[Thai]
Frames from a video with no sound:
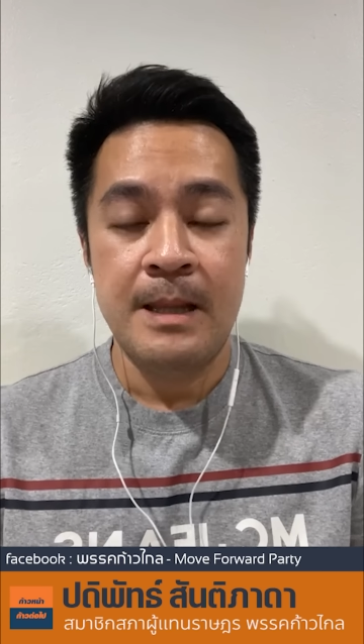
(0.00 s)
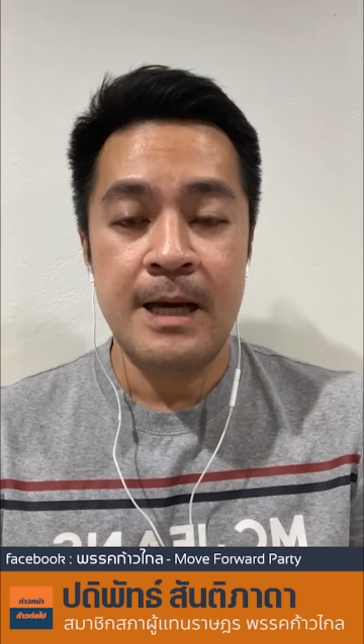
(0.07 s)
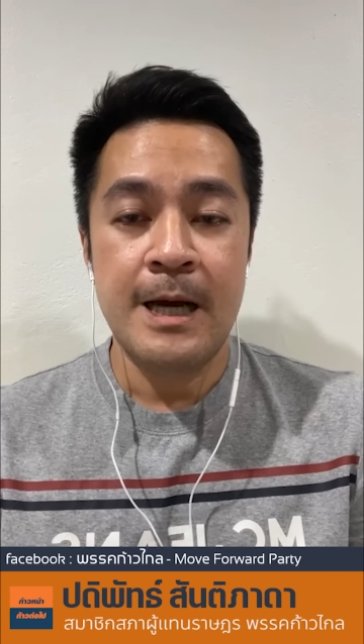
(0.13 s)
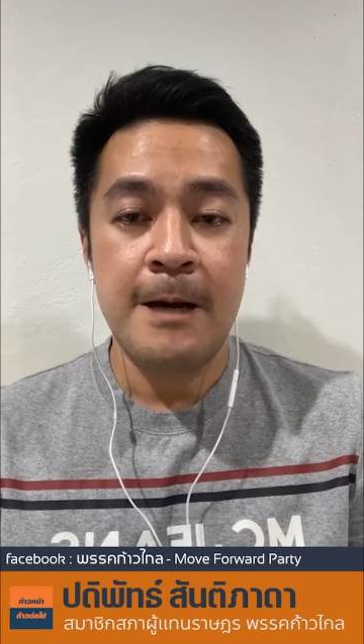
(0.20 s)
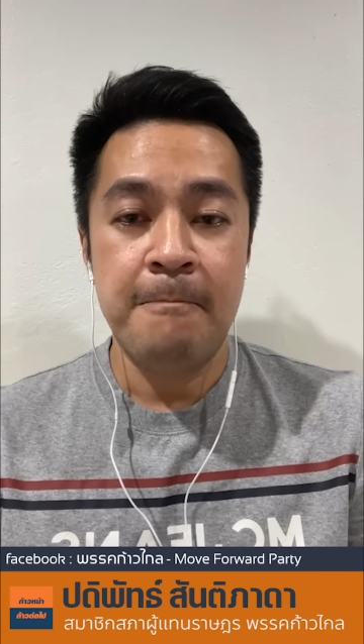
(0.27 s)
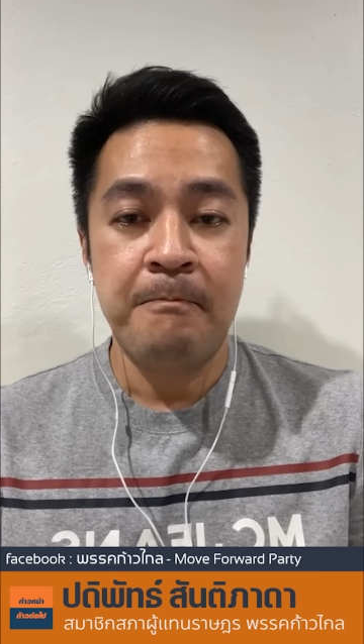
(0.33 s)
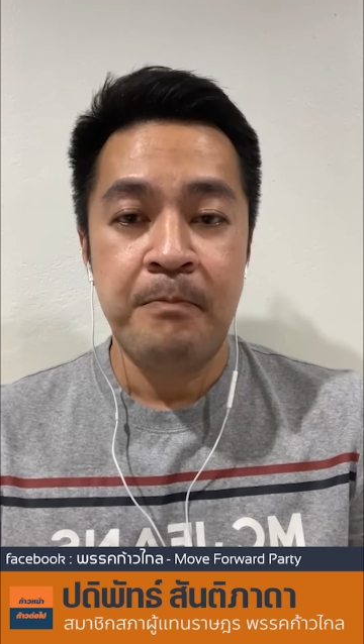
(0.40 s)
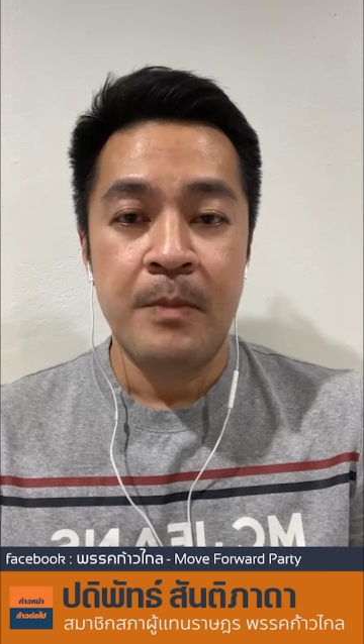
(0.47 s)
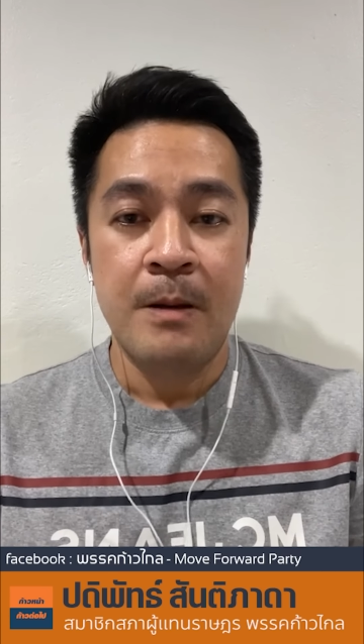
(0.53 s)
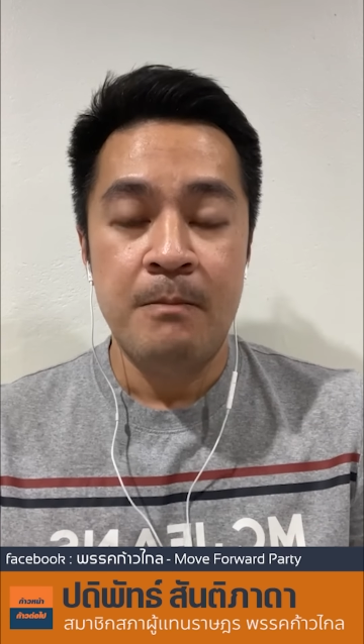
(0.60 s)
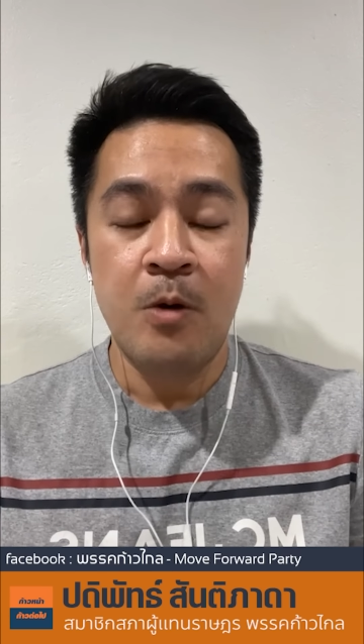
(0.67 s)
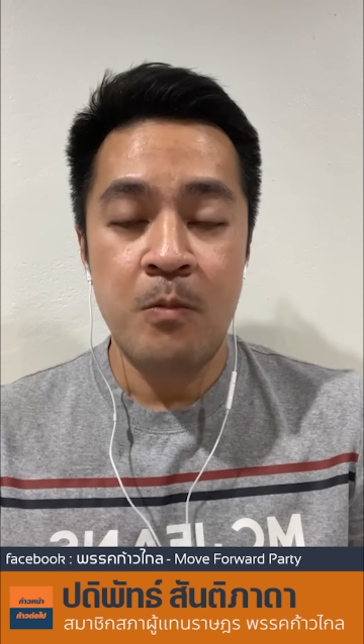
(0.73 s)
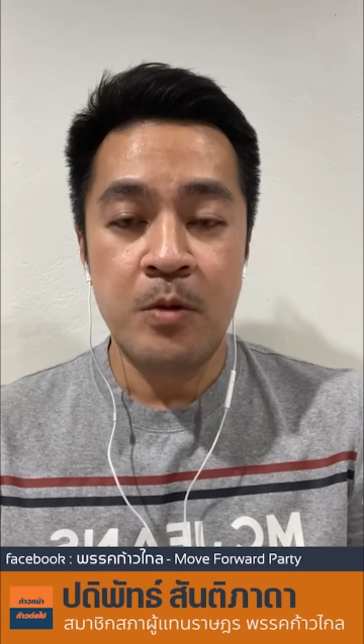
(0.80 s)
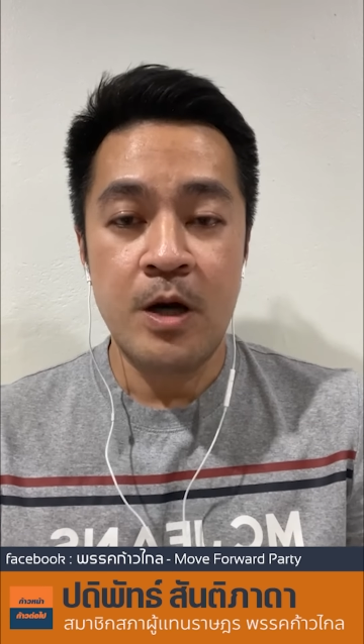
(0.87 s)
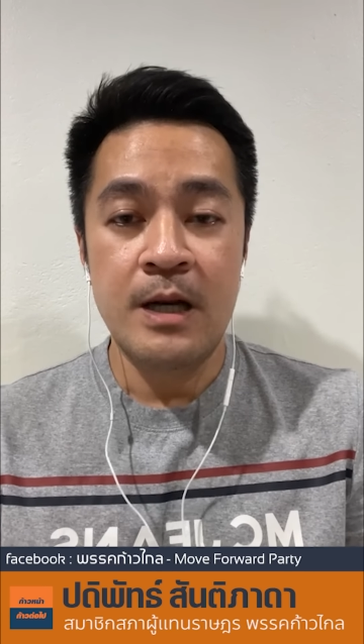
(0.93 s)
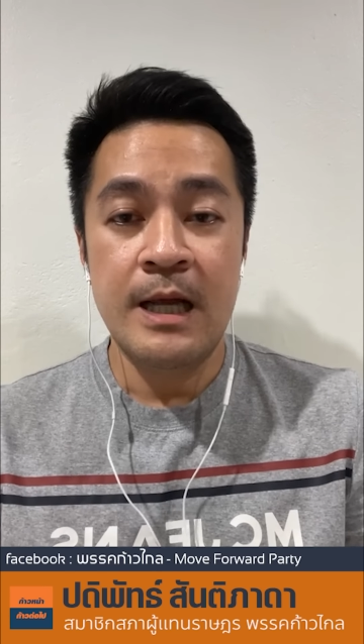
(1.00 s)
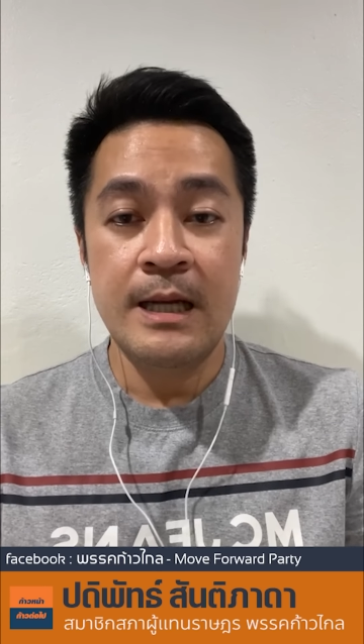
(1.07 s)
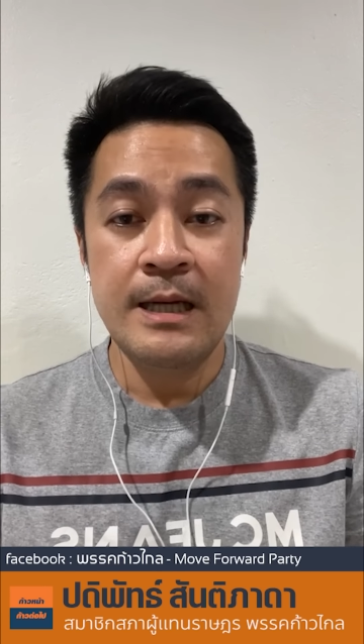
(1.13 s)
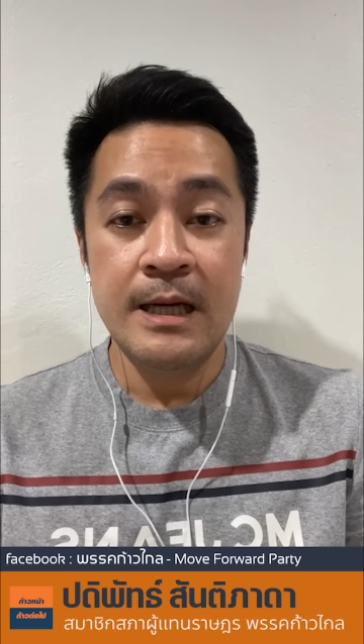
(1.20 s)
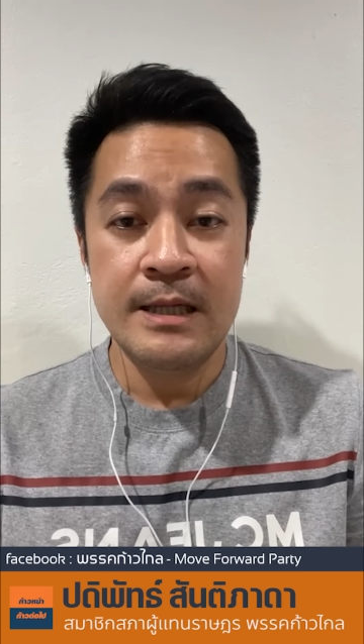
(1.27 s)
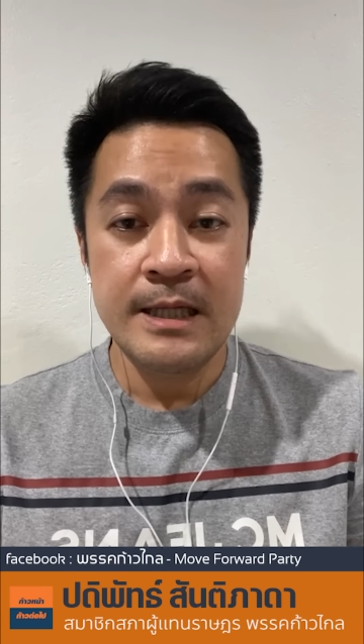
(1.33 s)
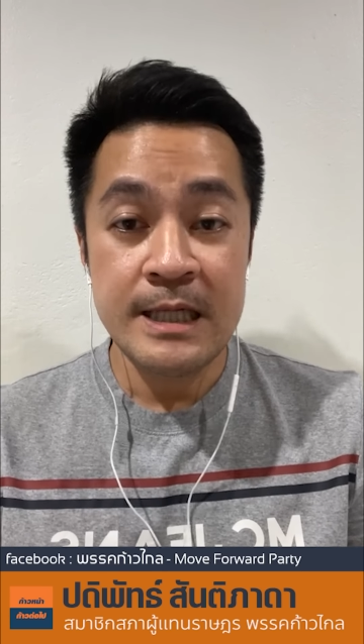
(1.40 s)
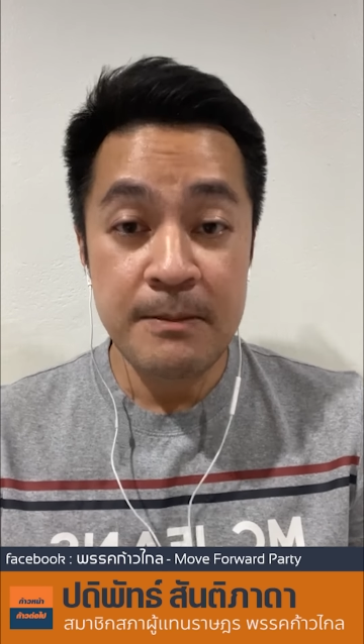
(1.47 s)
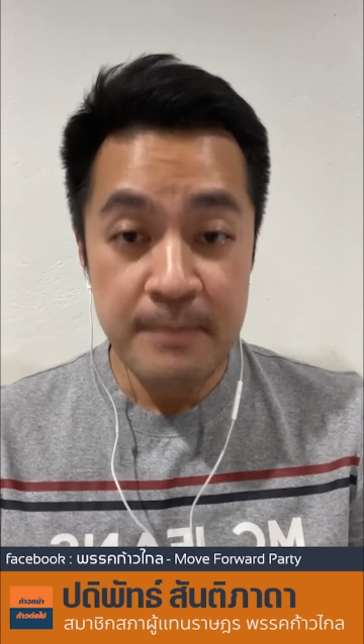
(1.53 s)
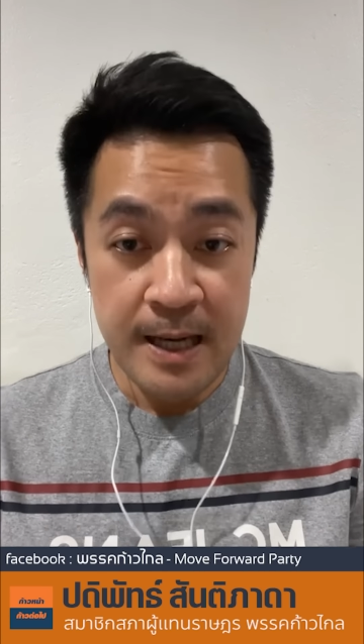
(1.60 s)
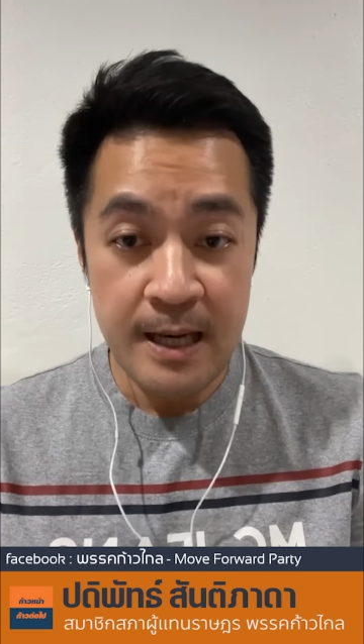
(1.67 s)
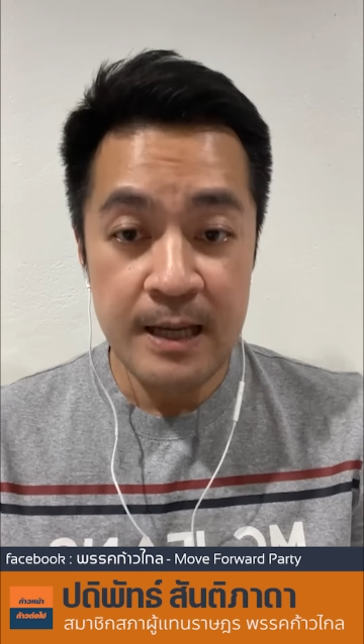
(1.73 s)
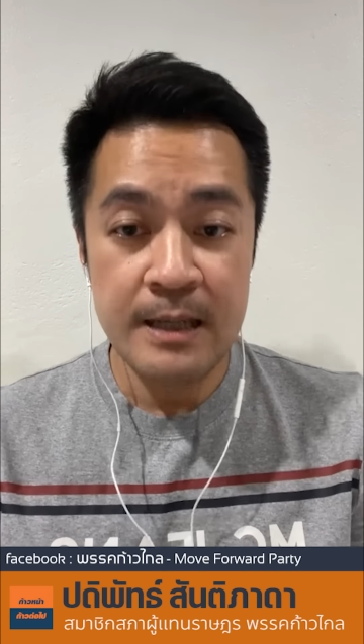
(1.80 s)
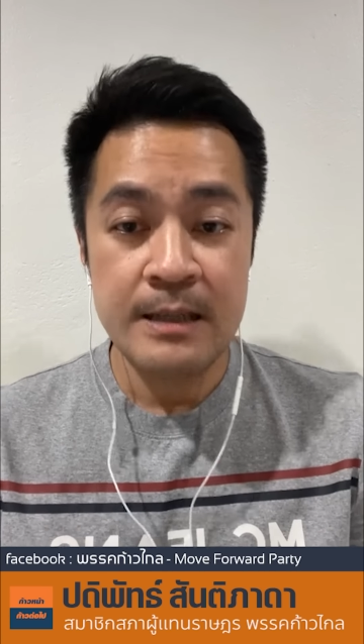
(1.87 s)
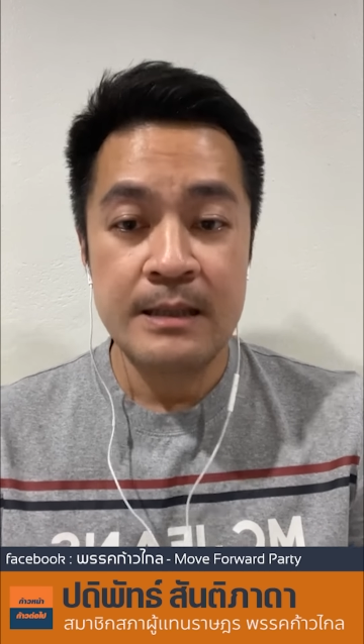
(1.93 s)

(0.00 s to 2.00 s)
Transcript: นะครับผมก็เลยเลือกที่จะมา